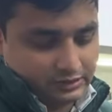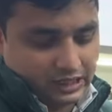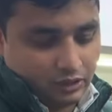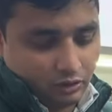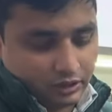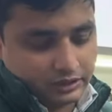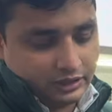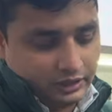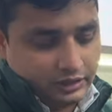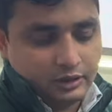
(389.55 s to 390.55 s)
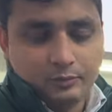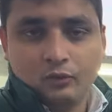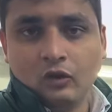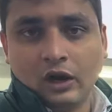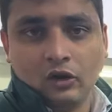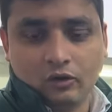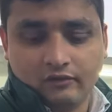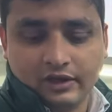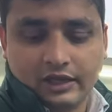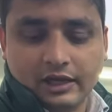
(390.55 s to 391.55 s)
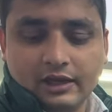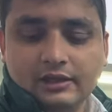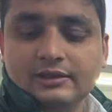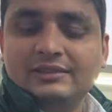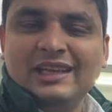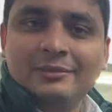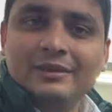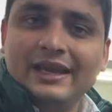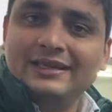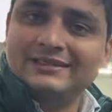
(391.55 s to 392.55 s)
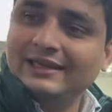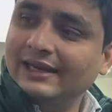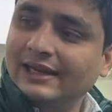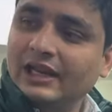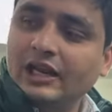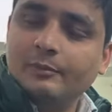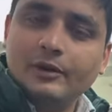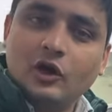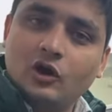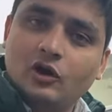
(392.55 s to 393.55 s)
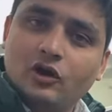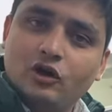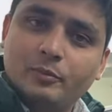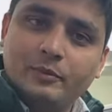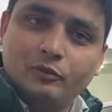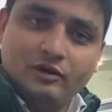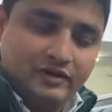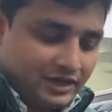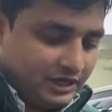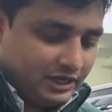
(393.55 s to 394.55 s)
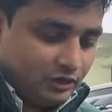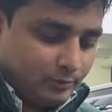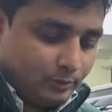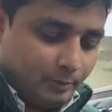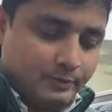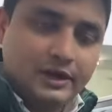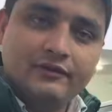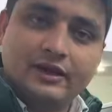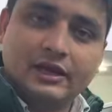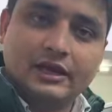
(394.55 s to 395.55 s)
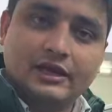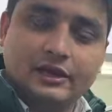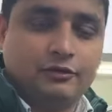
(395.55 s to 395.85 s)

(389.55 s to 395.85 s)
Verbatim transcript: अनलॉक करते हैं पूरा अनलॉक वर्किंग है सेम एक सिंगल क्लिक पे लॉक अनलॉक पे पूरा वर्किंग है और प्रॉपरली वर्किंग है